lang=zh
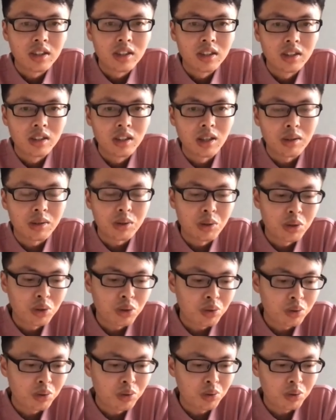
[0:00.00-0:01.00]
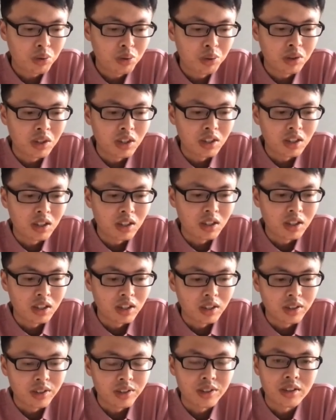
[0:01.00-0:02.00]
那对于数据库的这
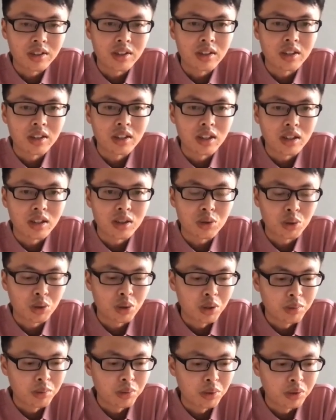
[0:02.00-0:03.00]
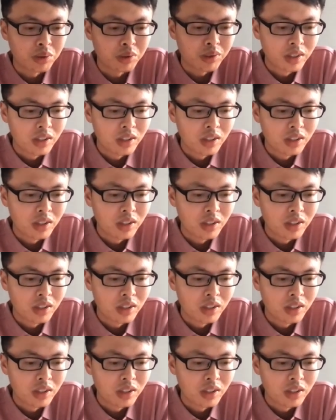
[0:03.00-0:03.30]
个 啊，数据同步，